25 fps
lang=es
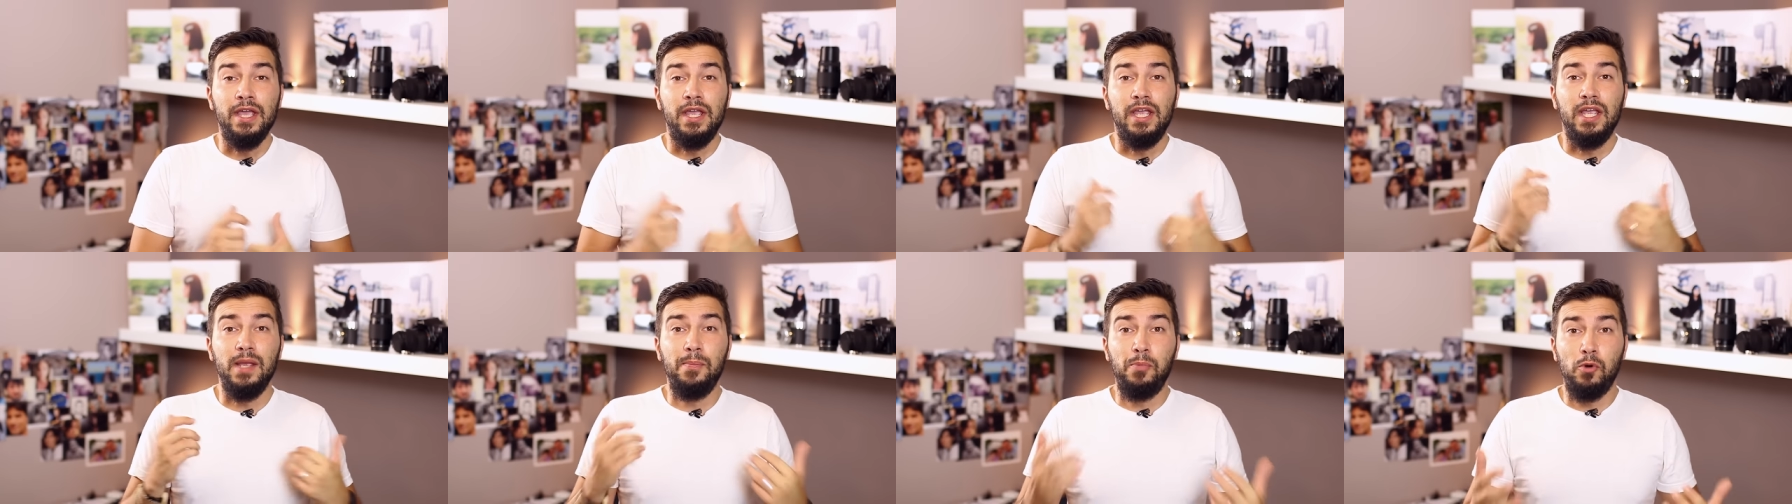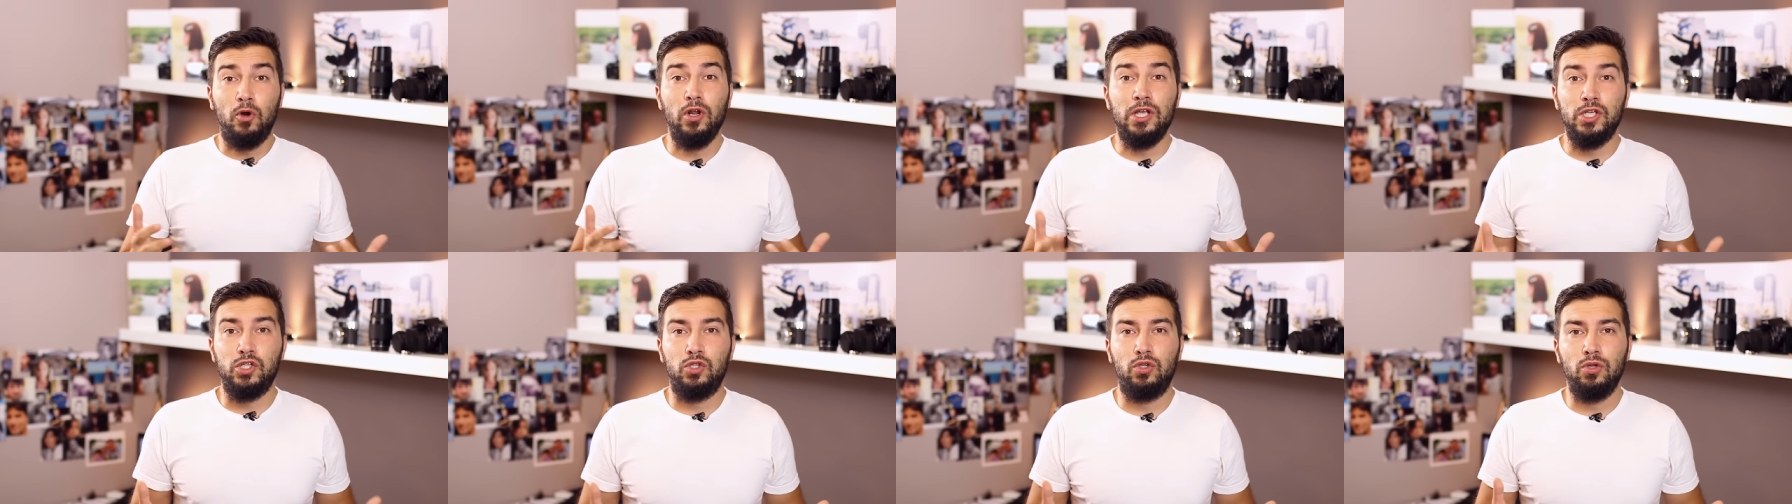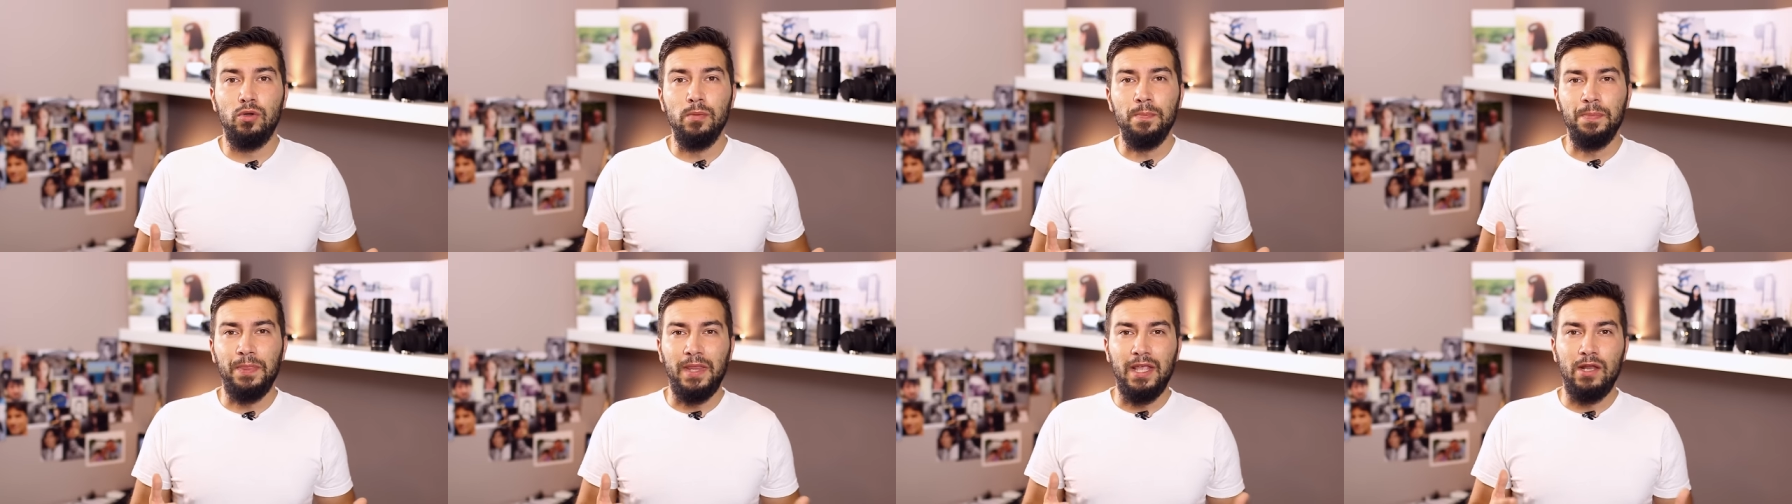Y por
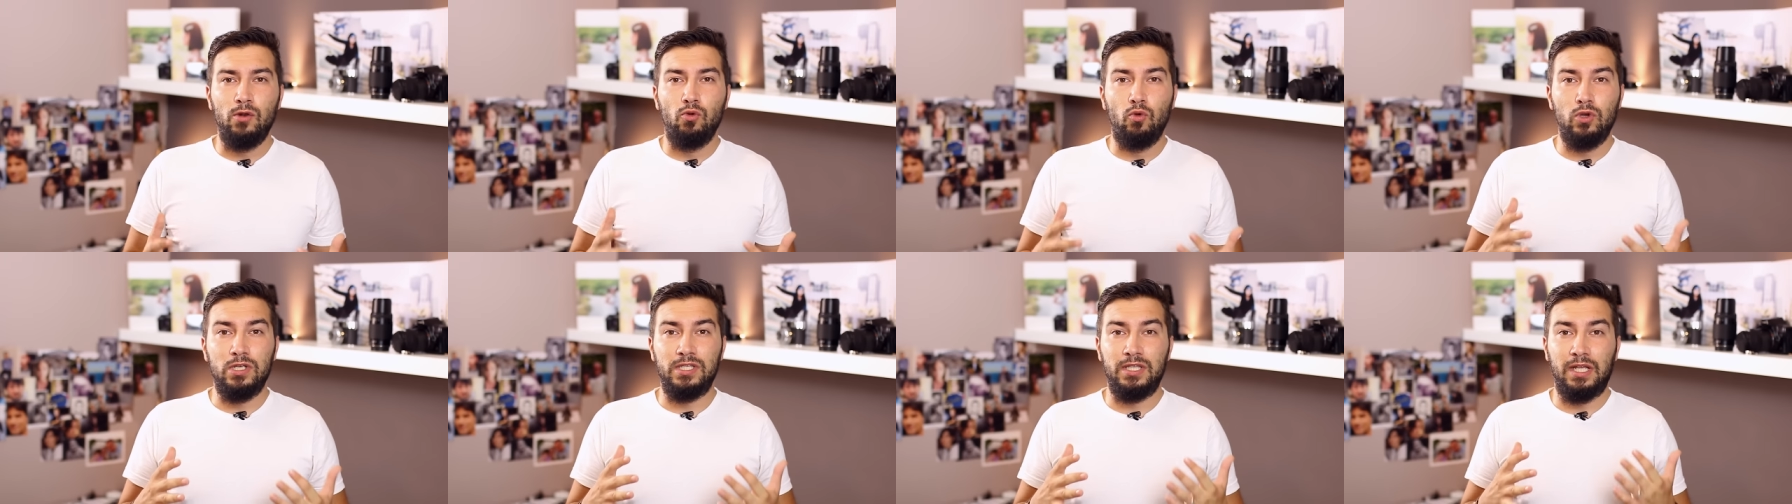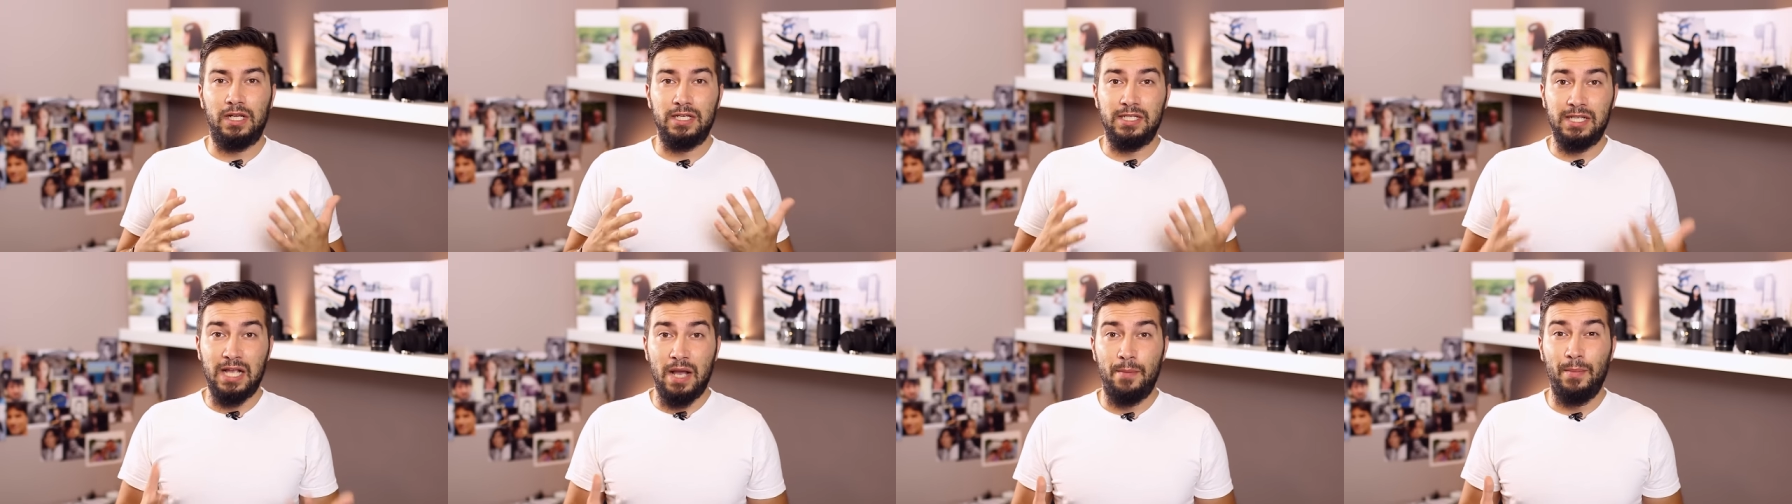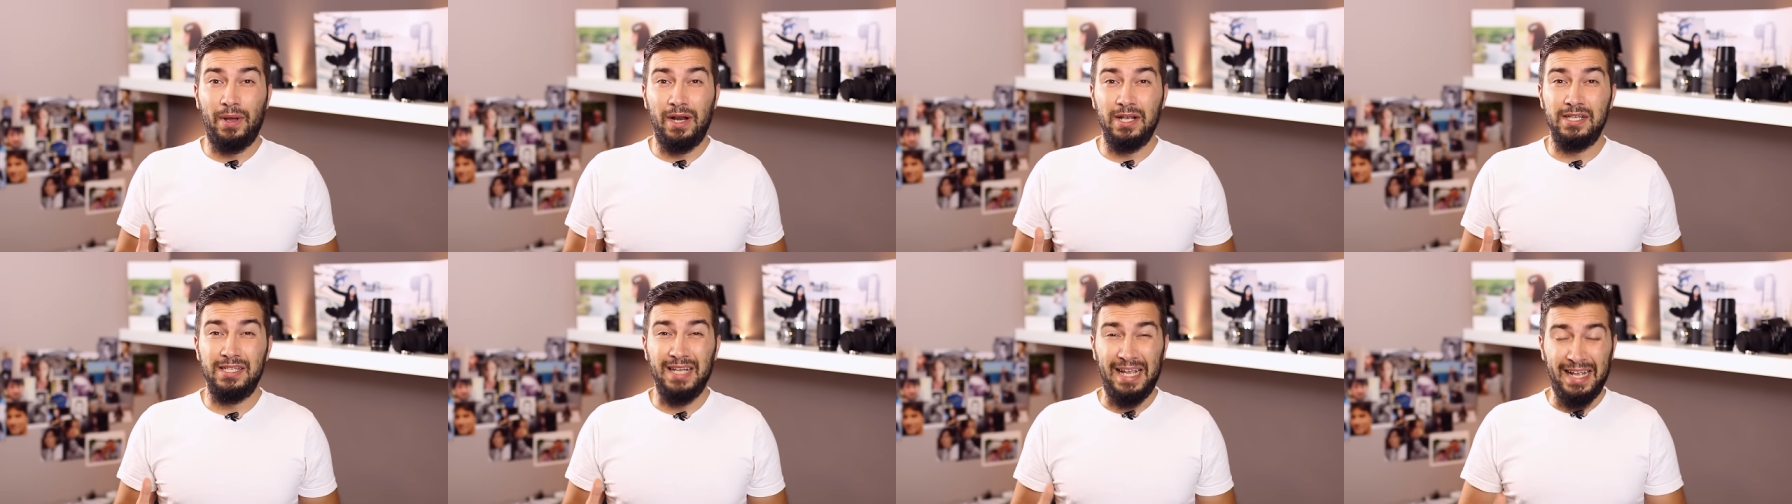esto, en nuestras
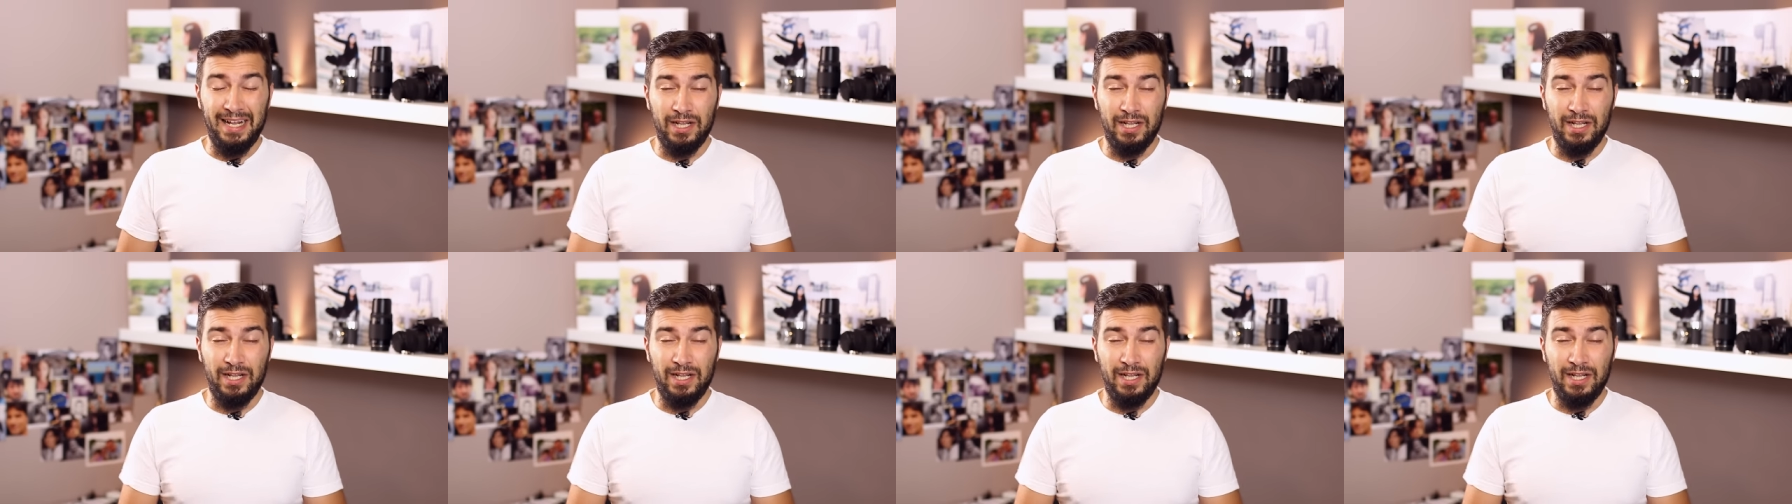cámaras,